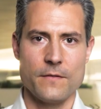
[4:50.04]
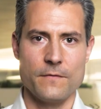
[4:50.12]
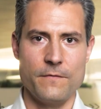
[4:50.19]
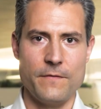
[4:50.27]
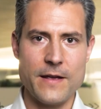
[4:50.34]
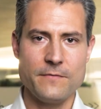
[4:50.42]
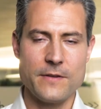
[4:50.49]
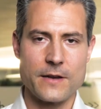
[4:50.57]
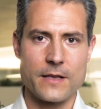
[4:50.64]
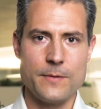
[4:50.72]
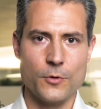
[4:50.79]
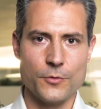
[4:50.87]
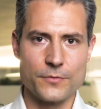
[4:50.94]
Wenn wir
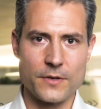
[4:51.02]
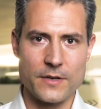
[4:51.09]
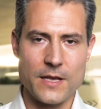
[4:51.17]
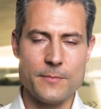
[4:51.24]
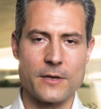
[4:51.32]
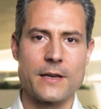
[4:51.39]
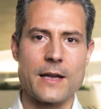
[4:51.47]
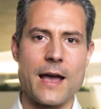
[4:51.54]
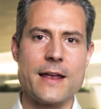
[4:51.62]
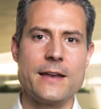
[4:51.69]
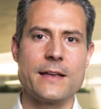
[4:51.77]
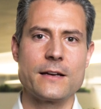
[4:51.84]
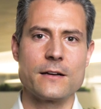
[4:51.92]
im Unternehmen
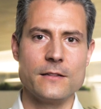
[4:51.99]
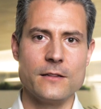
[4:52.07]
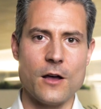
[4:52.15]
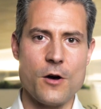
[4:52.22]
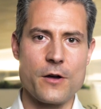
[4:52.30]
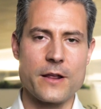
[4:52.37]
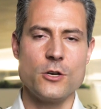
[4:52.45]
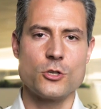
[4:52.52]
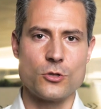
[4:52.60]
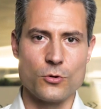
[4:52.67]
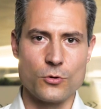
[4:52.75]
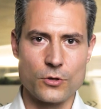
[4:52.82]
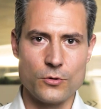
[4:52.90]
keine klare
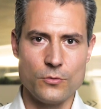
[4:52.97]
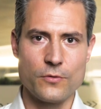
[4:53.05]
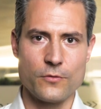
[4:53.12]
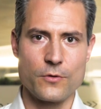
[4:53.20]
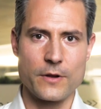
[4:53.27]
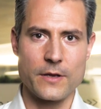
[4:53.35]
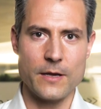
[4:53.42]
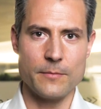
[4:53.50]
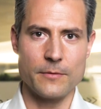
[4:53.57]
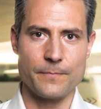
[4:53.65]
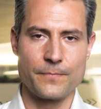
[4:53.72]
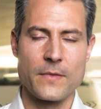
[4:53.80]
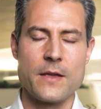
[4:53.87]
Struktur
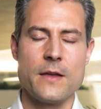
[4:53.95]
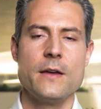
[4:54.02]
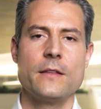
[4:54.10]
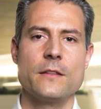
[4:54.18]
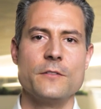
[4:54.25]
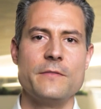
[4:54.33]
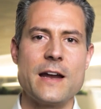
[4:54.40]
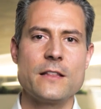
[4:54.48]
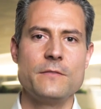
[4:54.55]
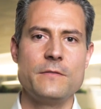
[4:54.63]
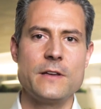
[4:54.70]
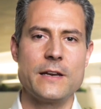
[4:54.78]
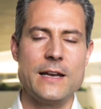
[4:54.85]
vorgeben, dann
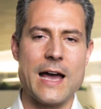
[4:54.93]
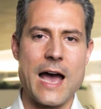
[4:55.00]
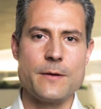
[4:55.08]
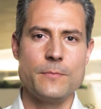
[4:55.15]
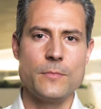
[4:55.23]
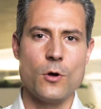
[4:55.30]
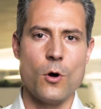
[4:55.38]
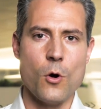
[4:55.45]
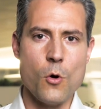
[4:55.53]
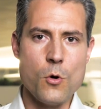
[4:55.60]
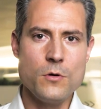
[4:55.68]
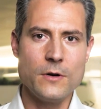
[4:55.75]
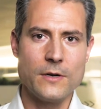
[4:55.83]
werden wir in einem
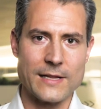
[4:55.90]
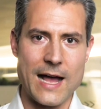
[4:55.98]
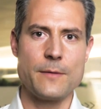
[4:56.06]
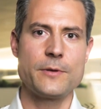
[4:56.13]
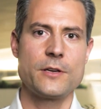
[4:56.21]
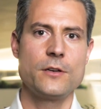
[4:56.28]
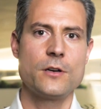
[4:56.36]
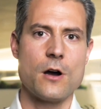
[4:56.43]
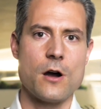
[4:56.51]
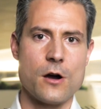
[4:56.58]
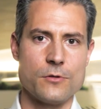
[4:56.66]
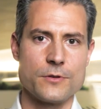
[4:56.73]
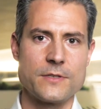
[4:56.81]
unglaublichen
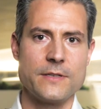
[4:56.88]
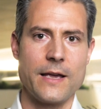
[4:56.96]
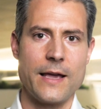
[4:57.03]
Chaos